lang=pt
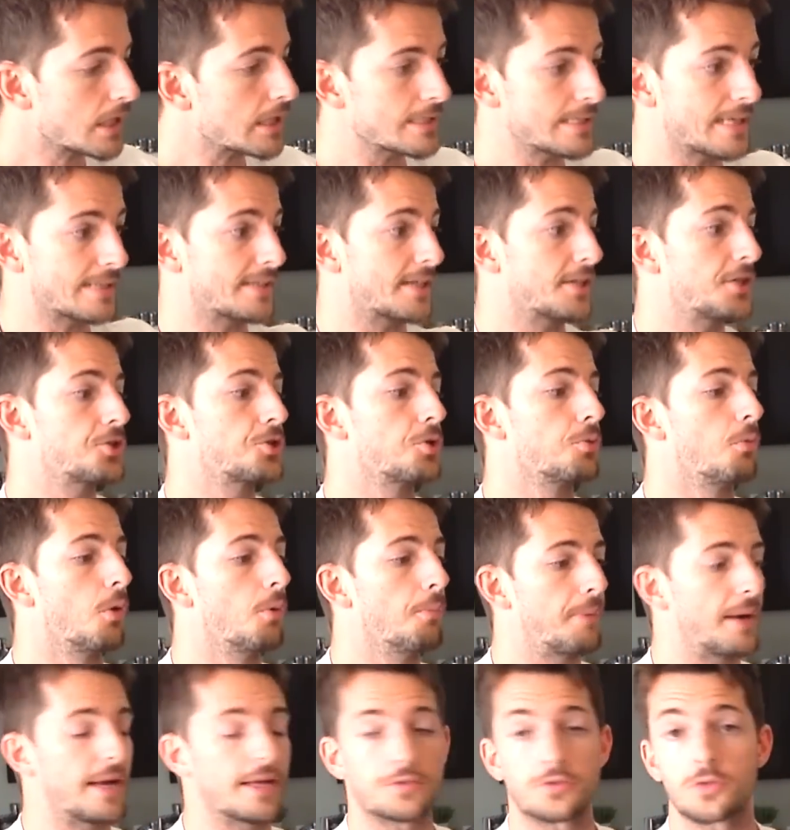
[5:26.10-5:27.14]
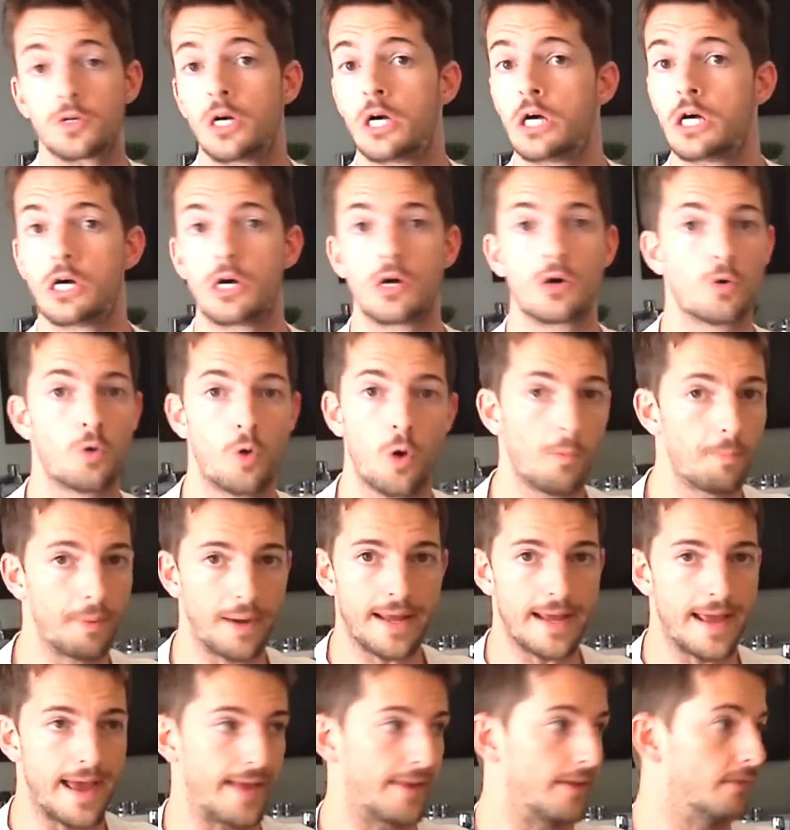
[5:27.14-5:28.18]
E essa aqui tinha um bom preço.
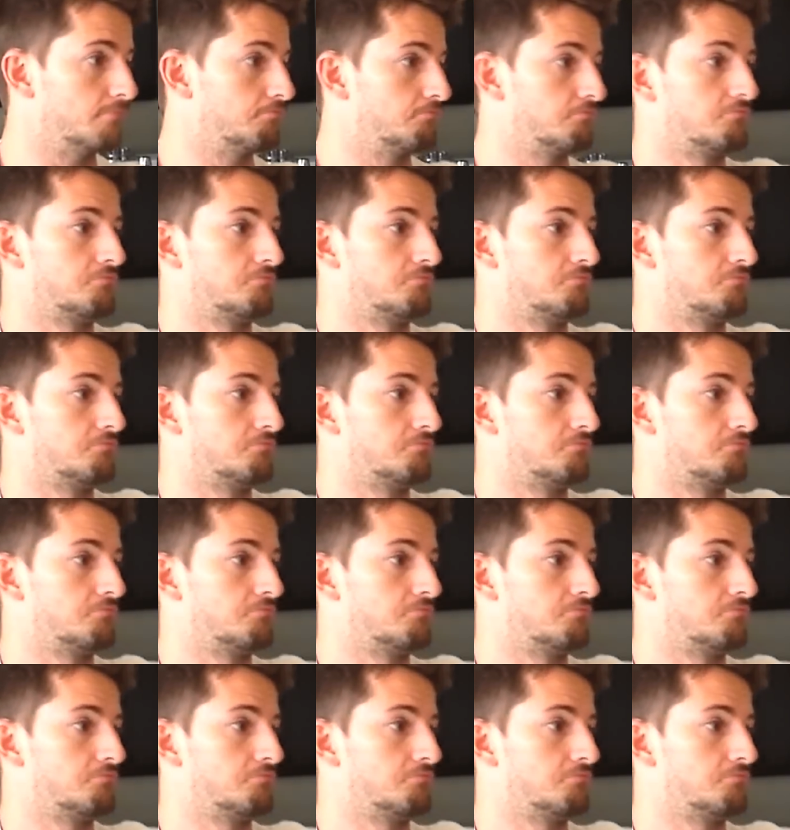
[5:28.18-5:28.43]
Comprei ela.